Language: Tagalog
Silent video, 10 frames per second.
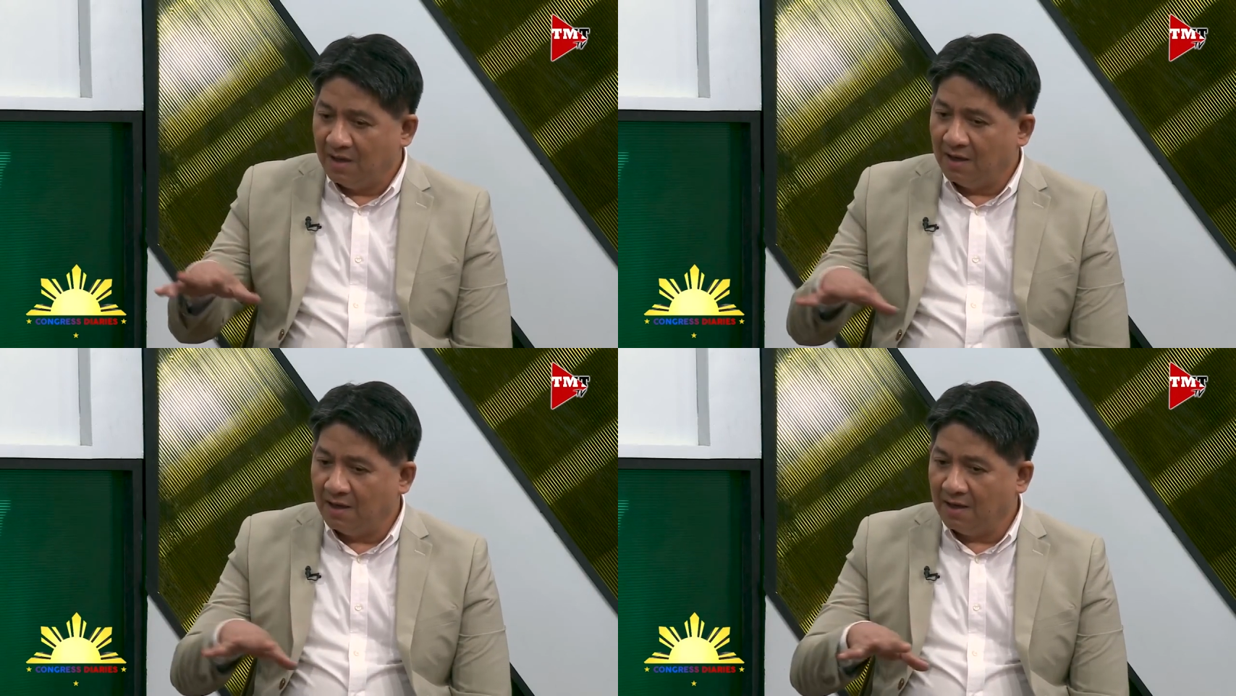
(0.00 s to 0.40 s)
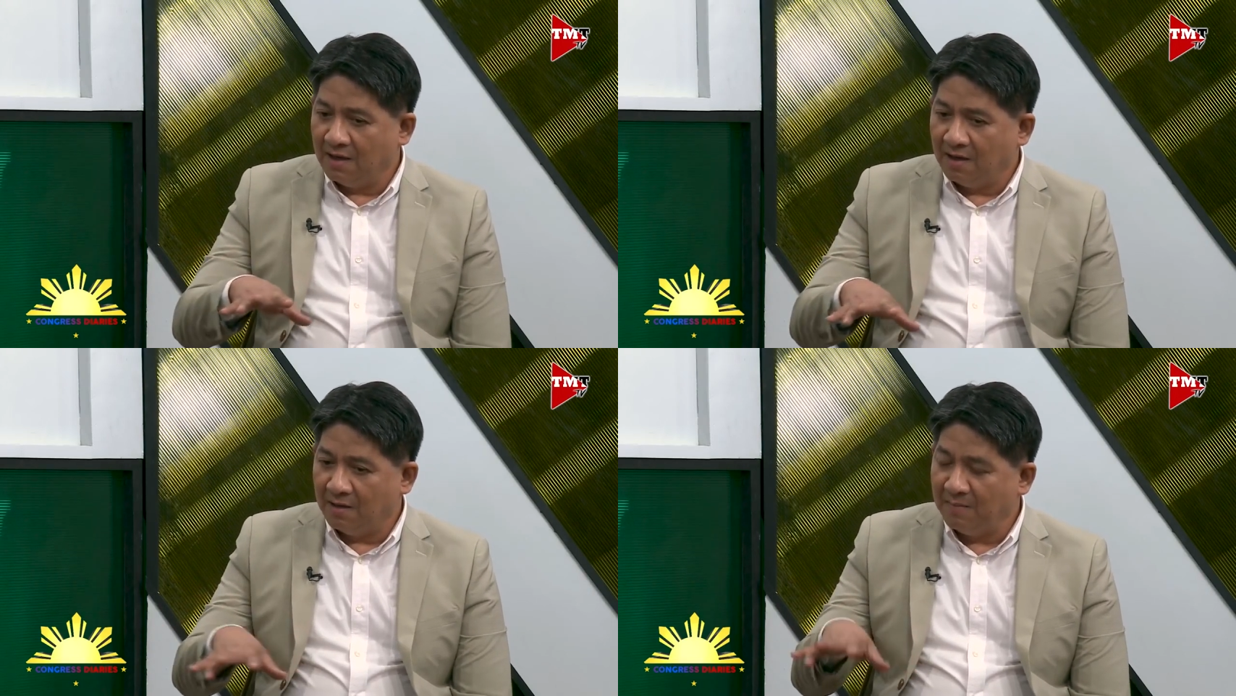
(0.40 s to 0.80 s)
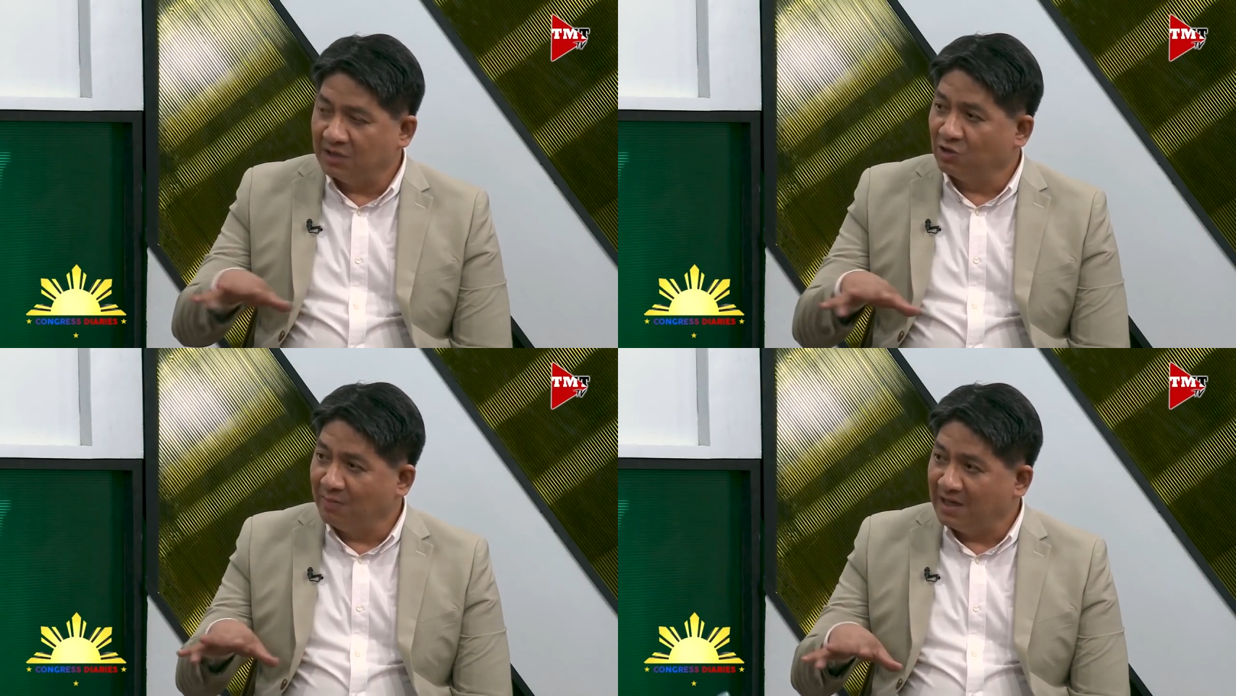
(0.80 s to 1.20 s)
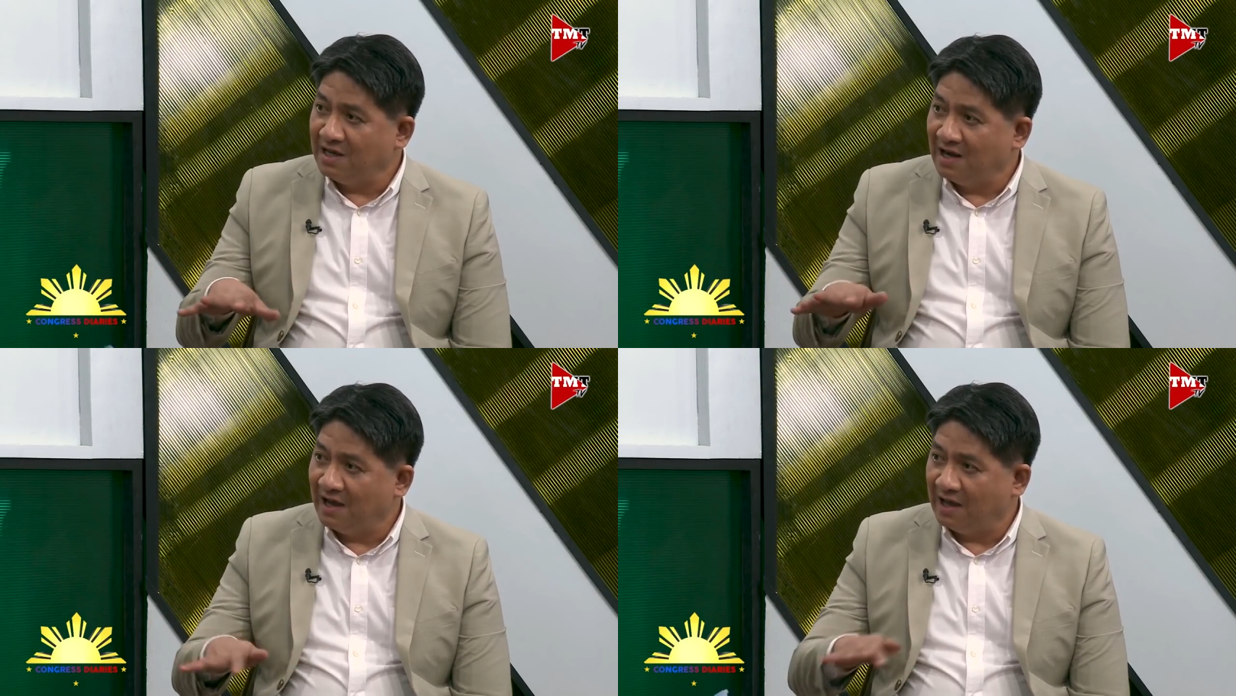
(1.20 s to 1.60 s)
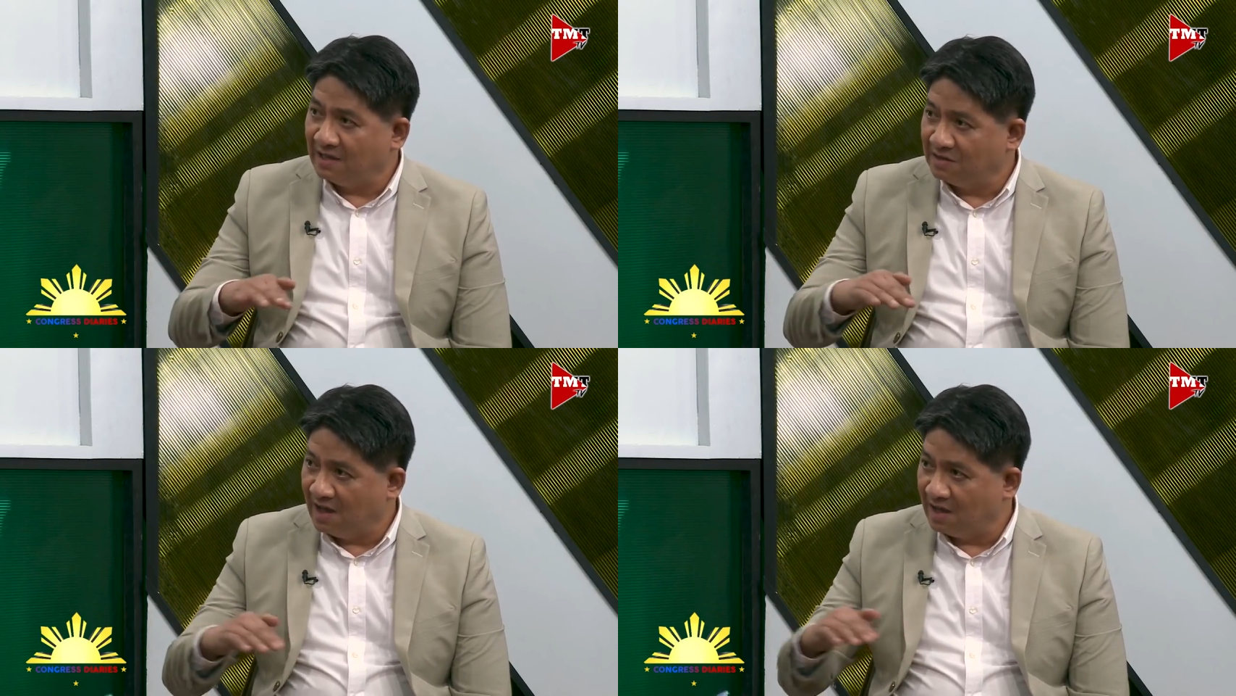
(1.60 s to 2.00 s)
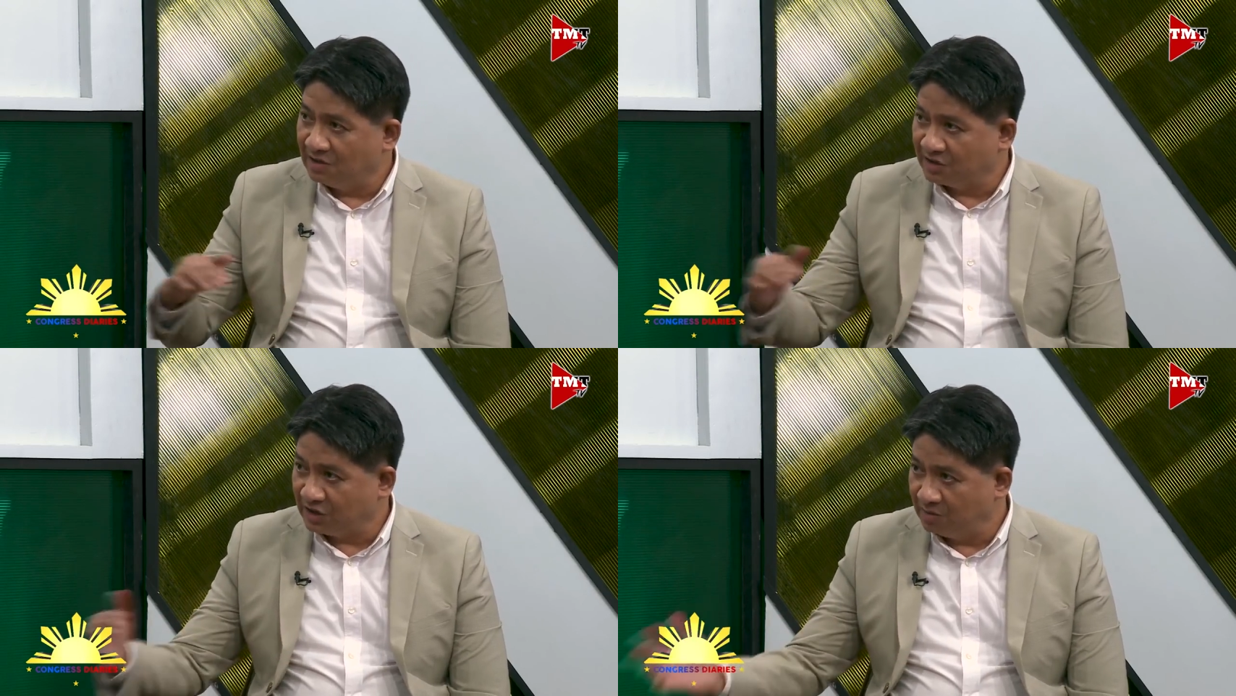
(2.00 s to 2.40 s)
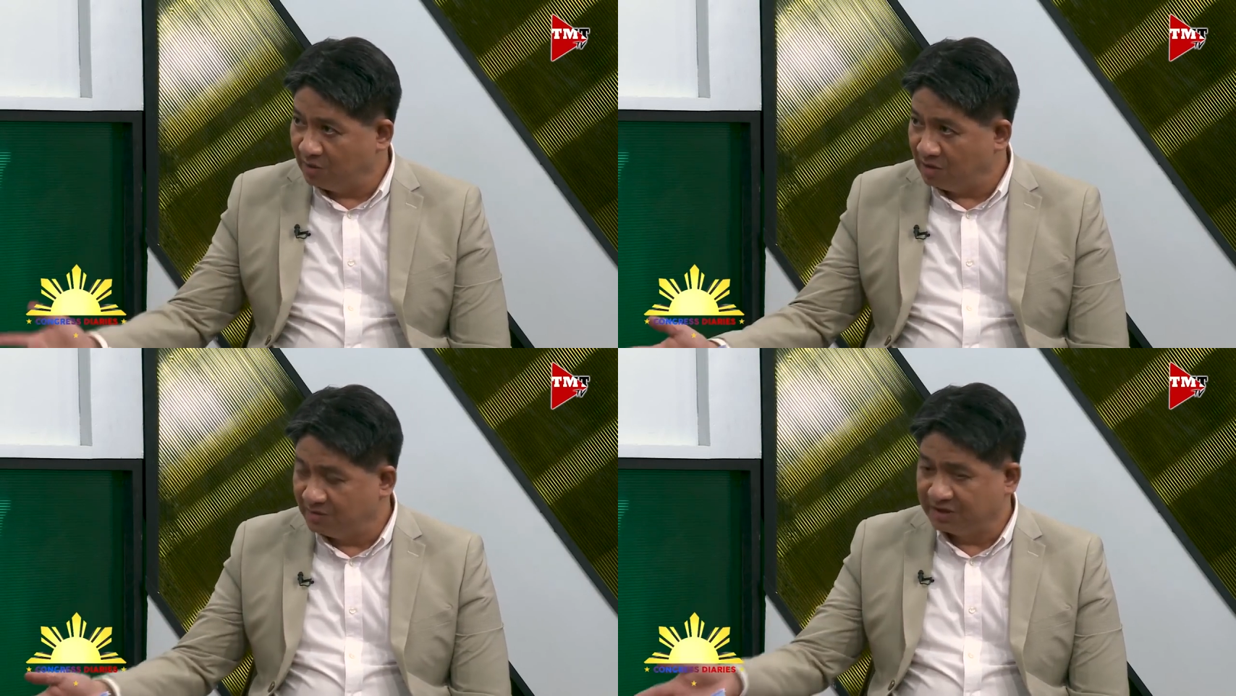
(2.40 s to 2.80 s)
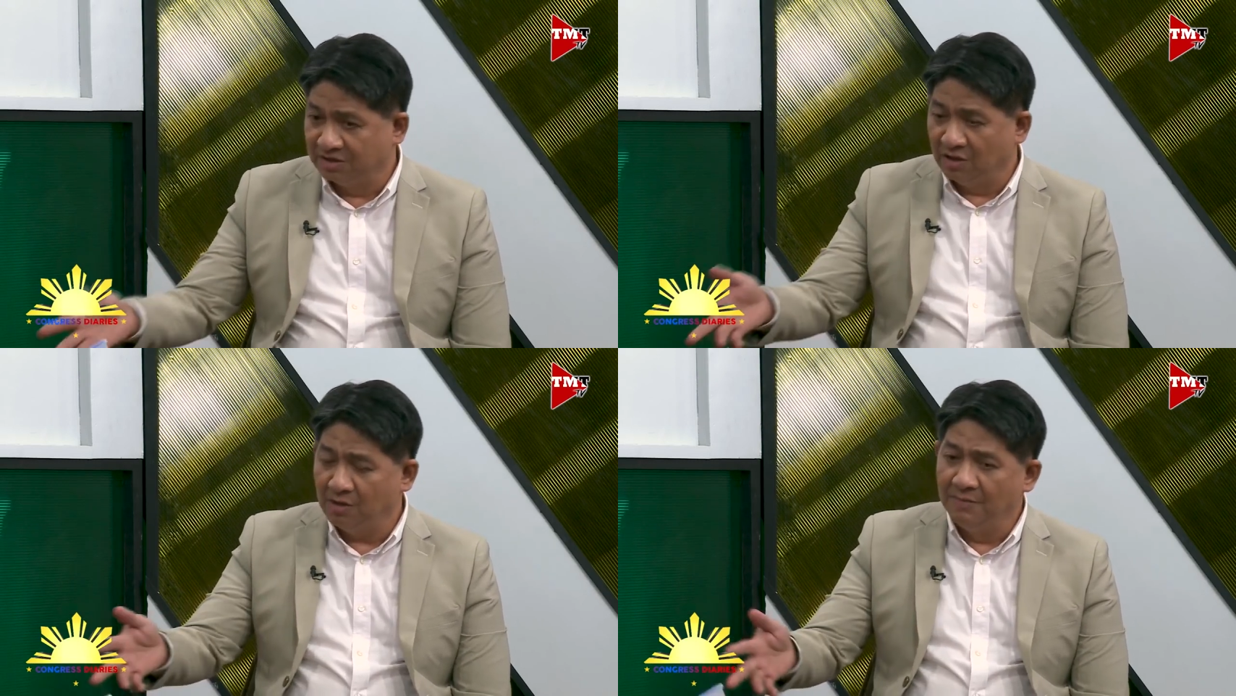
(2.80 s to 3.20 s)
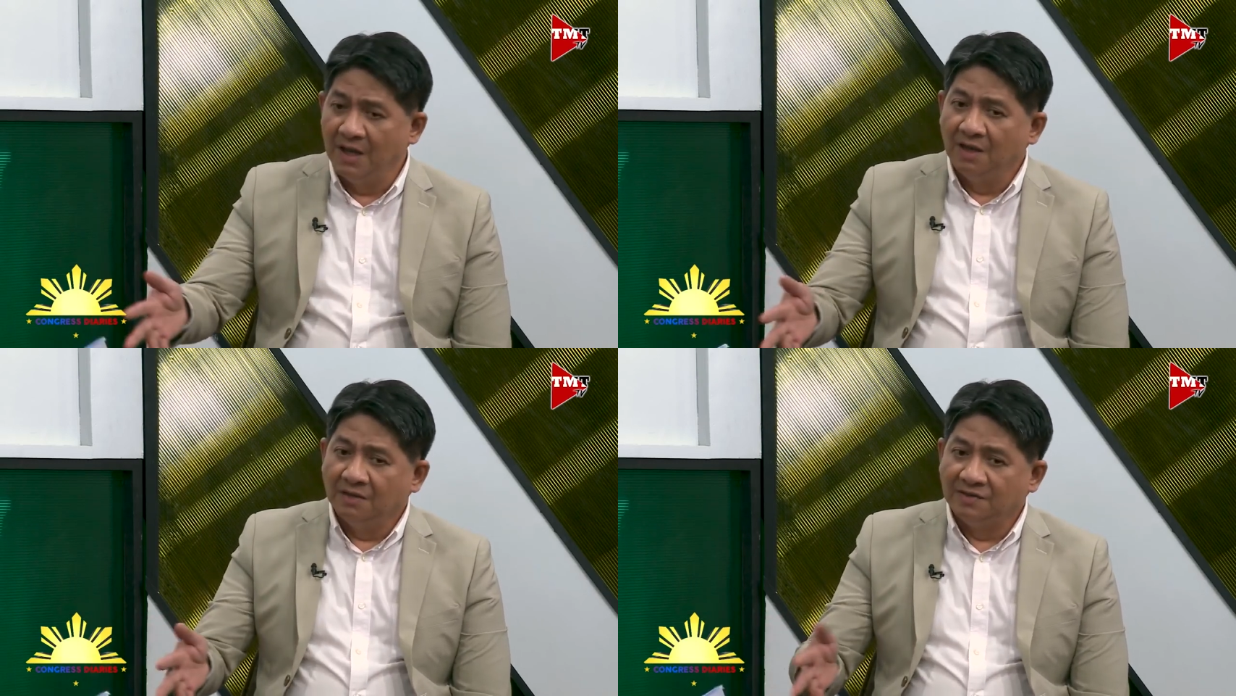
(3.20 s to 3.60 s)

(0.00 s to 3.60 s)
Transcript: uh, Metro Manila and uh, the suburbs, no? Mm-hmm.